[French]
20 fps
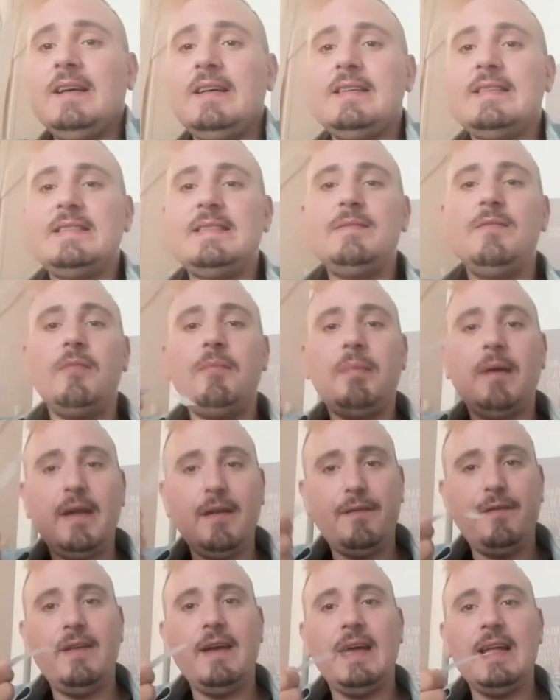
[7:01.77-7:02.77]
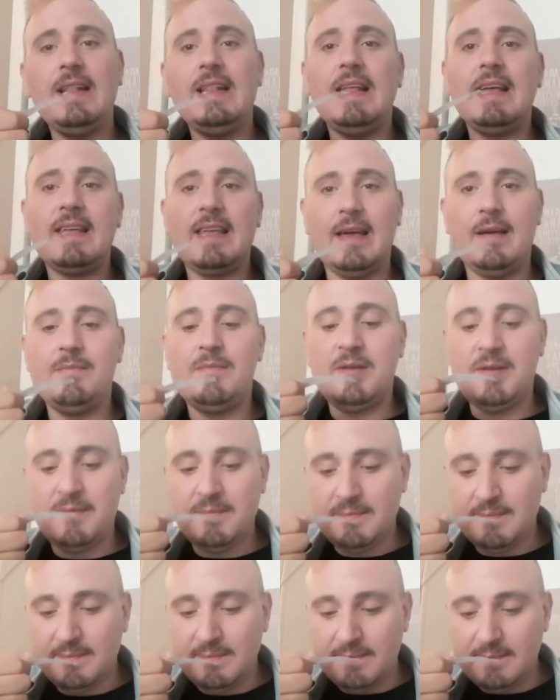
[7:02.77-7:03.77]
c'est mon préféré de la gamme.
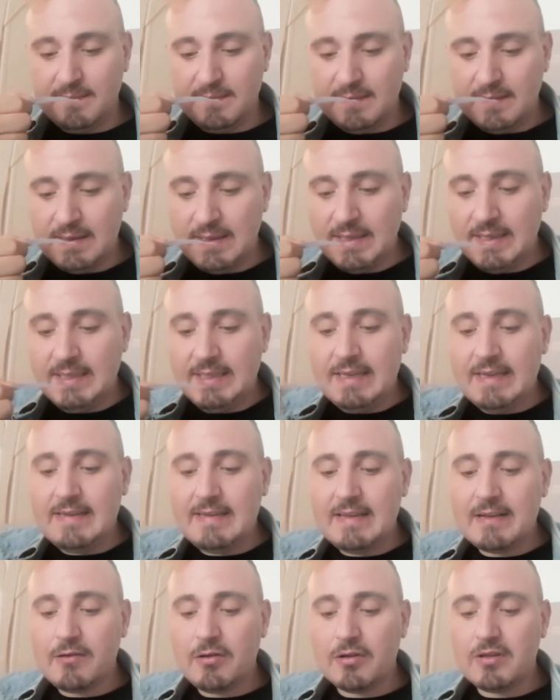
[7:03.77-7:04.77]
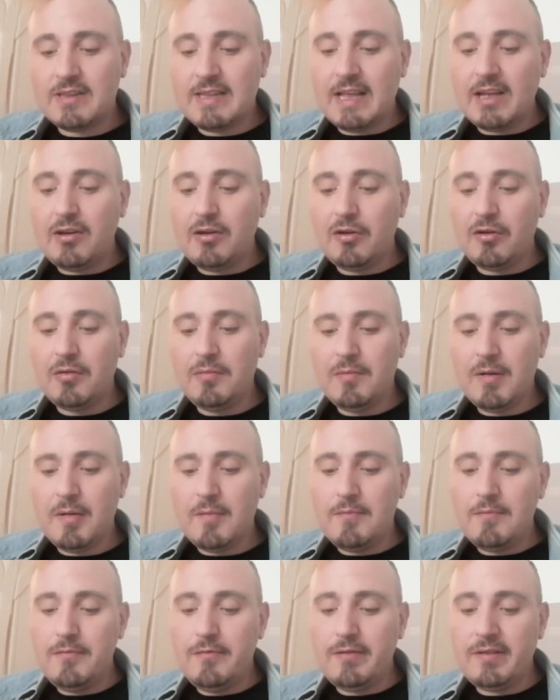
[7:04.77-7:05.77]
Les accords d'agrumes,
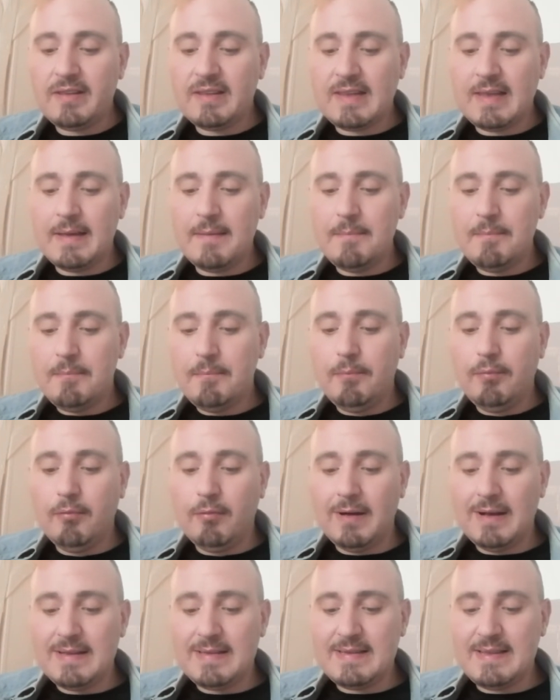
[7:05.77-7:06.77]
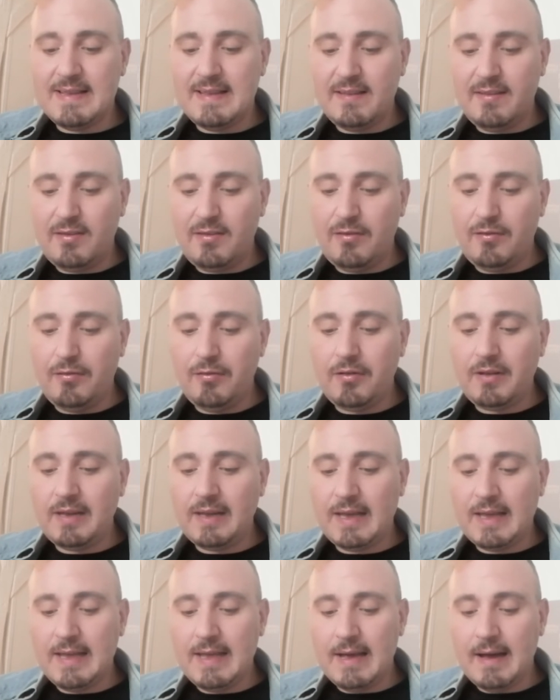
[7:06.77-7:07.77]
musqués, boisés,
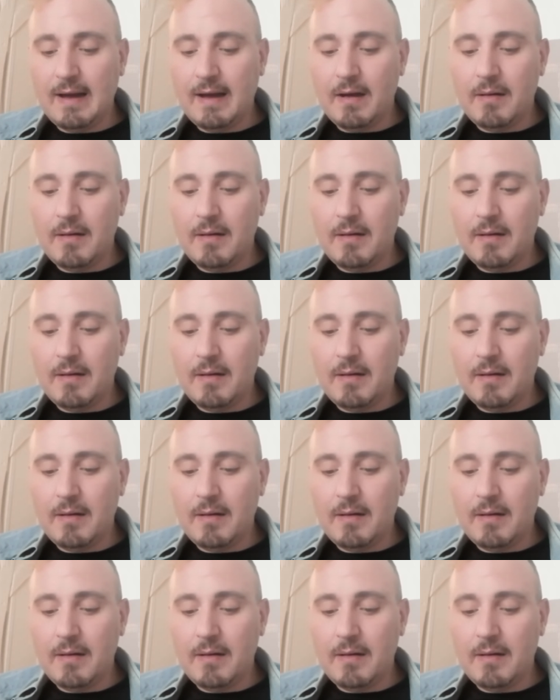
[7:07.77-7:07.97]
sucrés,